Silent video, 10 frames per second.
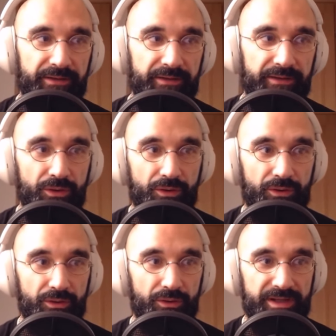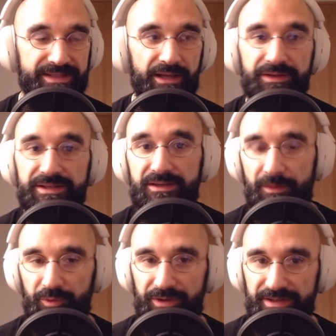euh, un service qui va
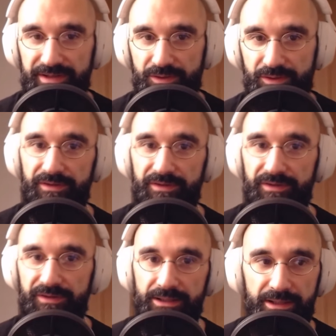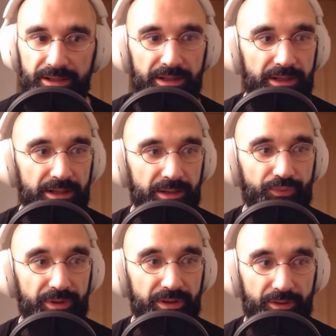peut-être se redéfinir, et
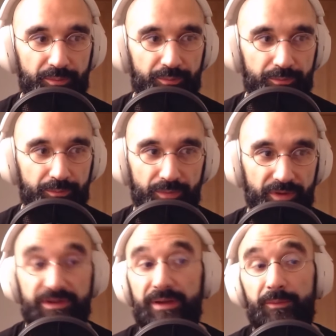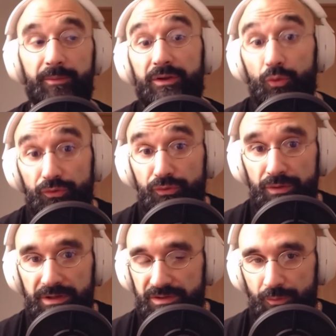puis euh, évidemment des contenus qui ne
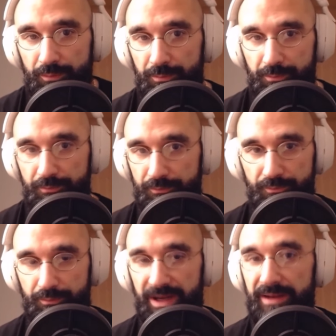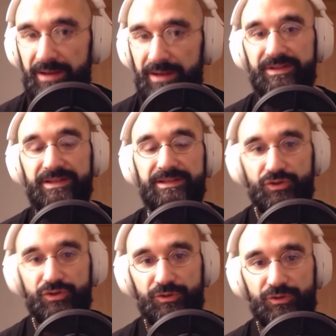sont pas les mêmes. Alors ça, ça
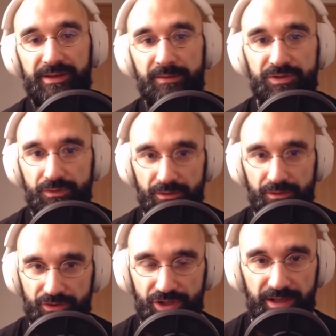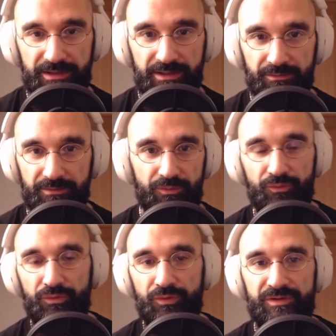change pas d'habitude. Chaque année, on a une ou
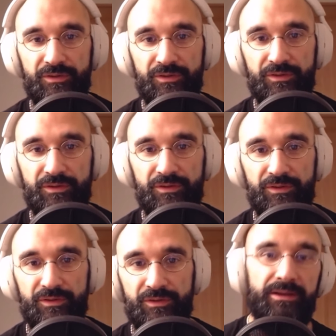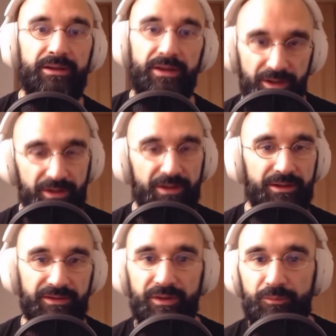deux innovations qui, vient,
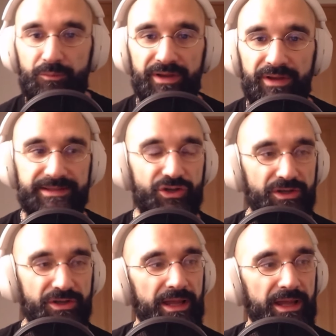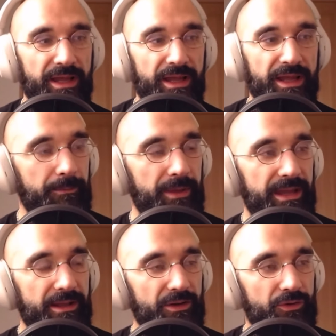qui viennent bouleverser les choses.
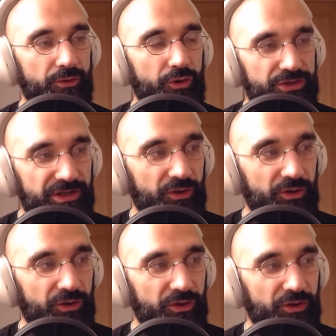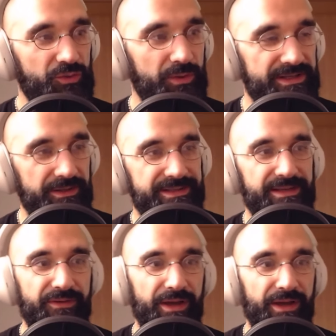Mais le coaching 360, c'est
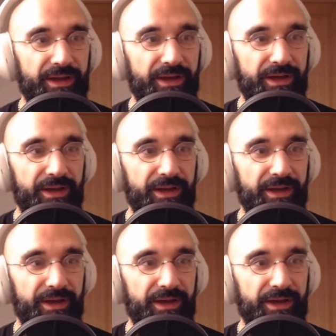vraiment